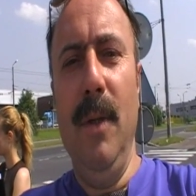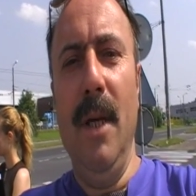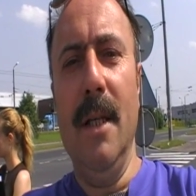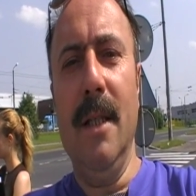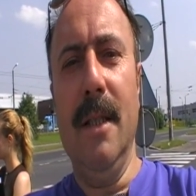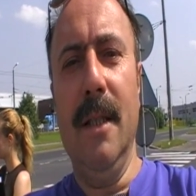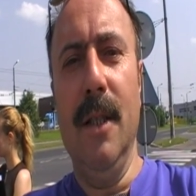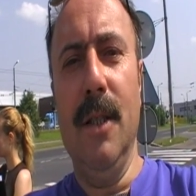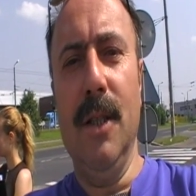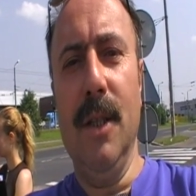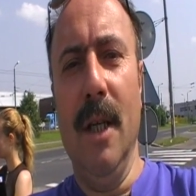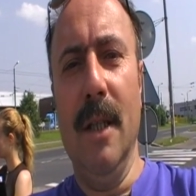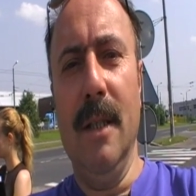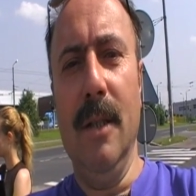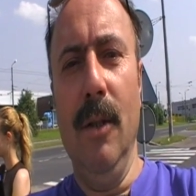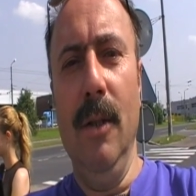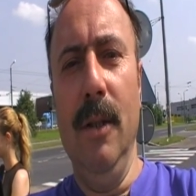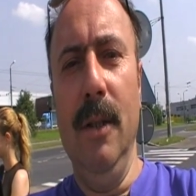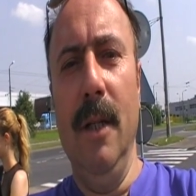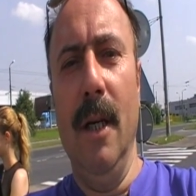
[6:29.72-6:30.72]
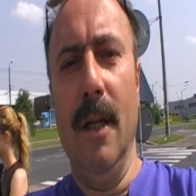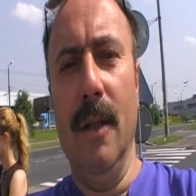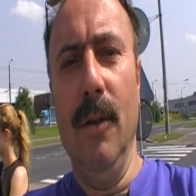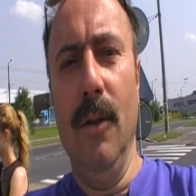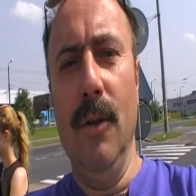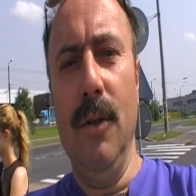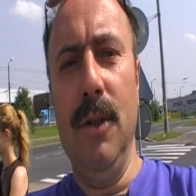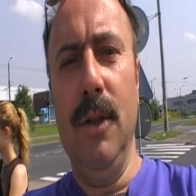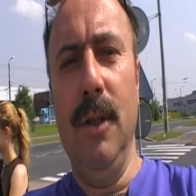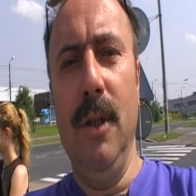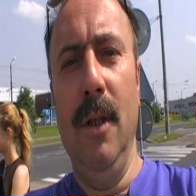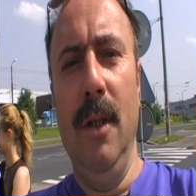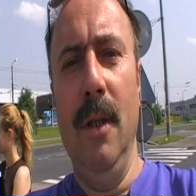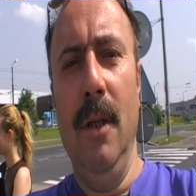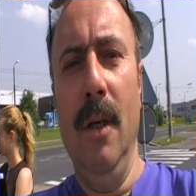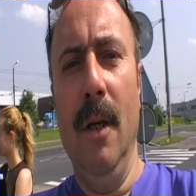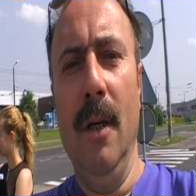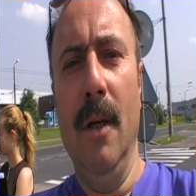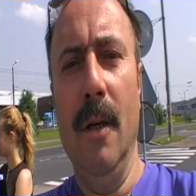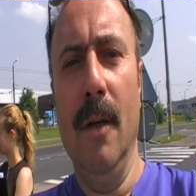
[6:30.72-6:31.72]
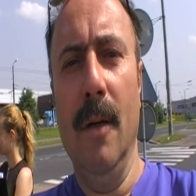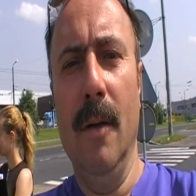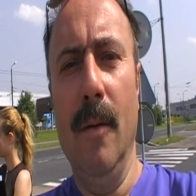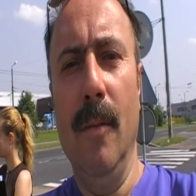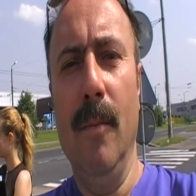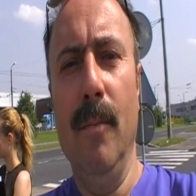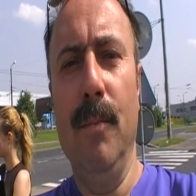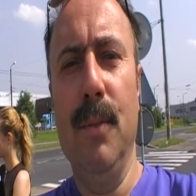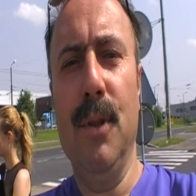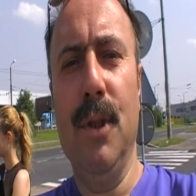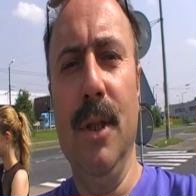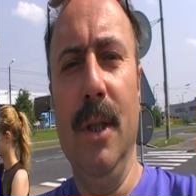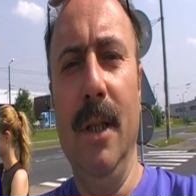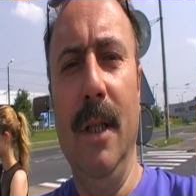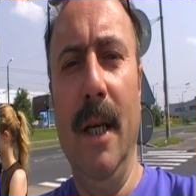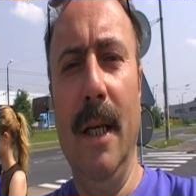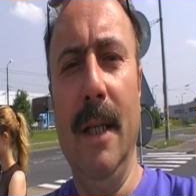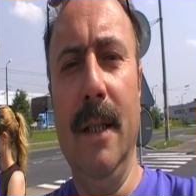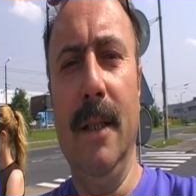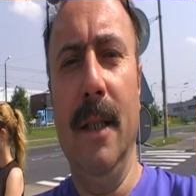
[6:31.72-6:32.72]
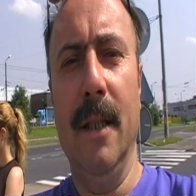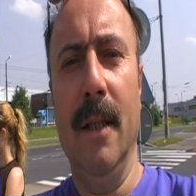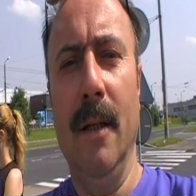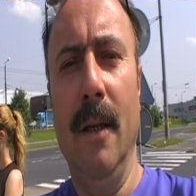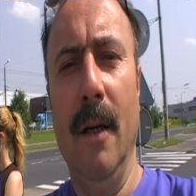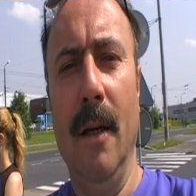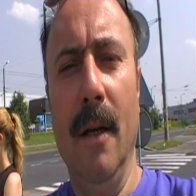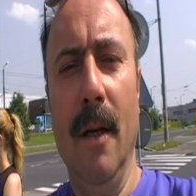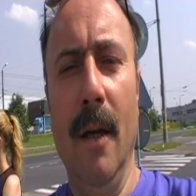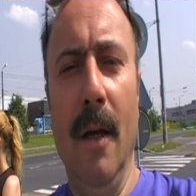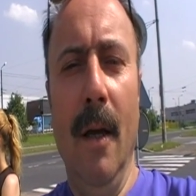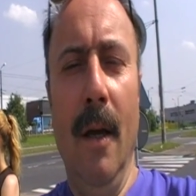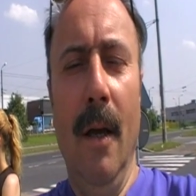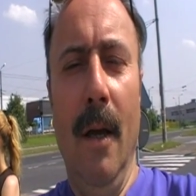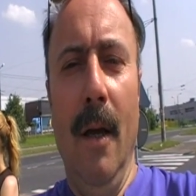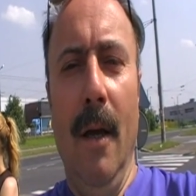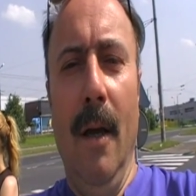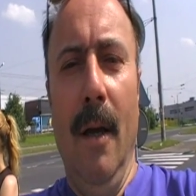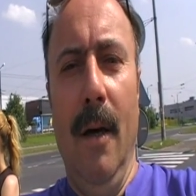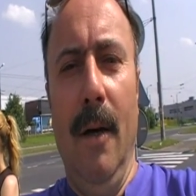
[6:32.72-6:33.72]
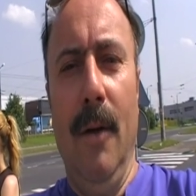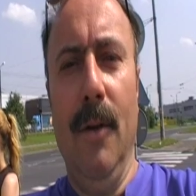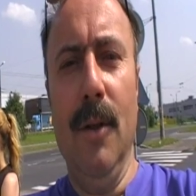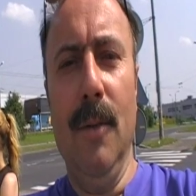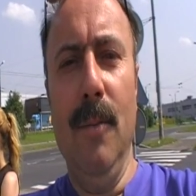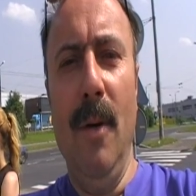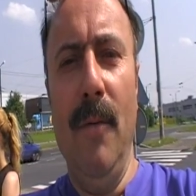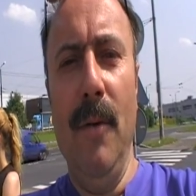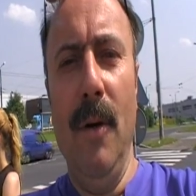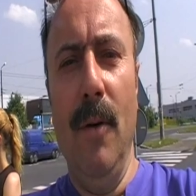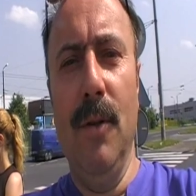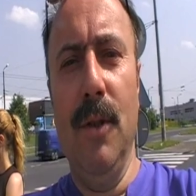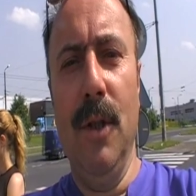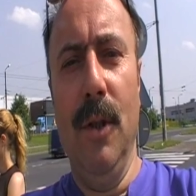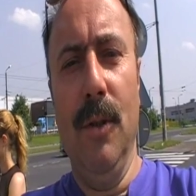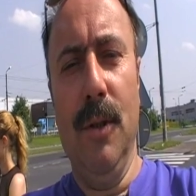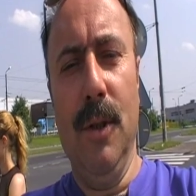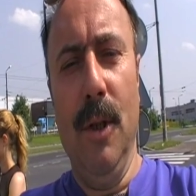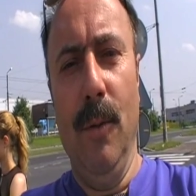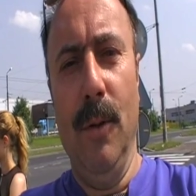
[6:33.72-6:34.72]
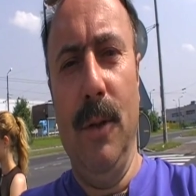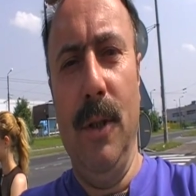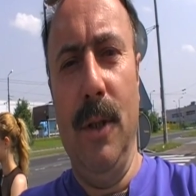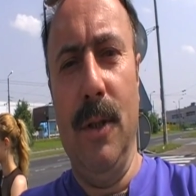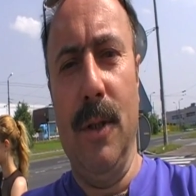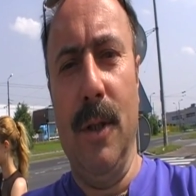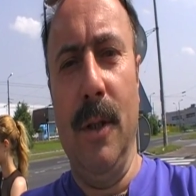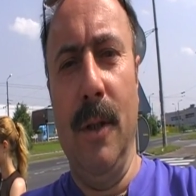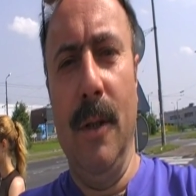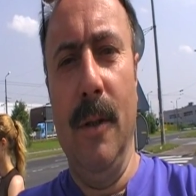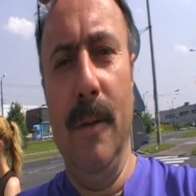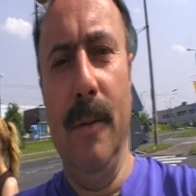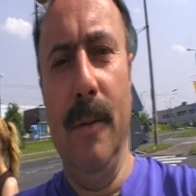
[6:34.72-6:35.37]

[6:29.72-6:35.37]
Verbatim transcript: miasteczka Solidarności no przy Nexter tak rozmawiał Grzegorz Kołodziejczyk.